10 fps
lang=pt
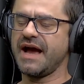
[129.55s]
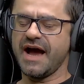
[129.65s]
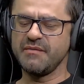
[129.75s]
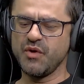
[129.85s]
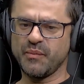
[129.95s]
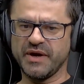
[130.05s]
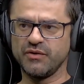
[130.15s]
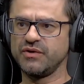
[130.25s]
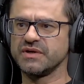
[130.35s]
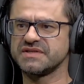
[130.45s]
Aí meu pai
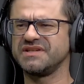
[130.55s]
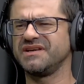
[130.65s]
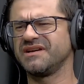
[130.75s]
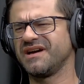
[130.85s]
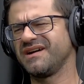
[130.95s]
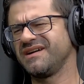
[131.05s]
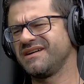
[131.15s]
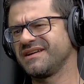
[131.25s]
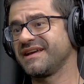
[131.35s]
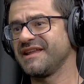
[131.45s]
olhou assim, ah,
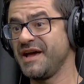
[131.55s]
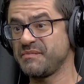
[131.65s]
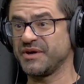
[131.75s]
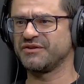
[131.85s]
aquela época,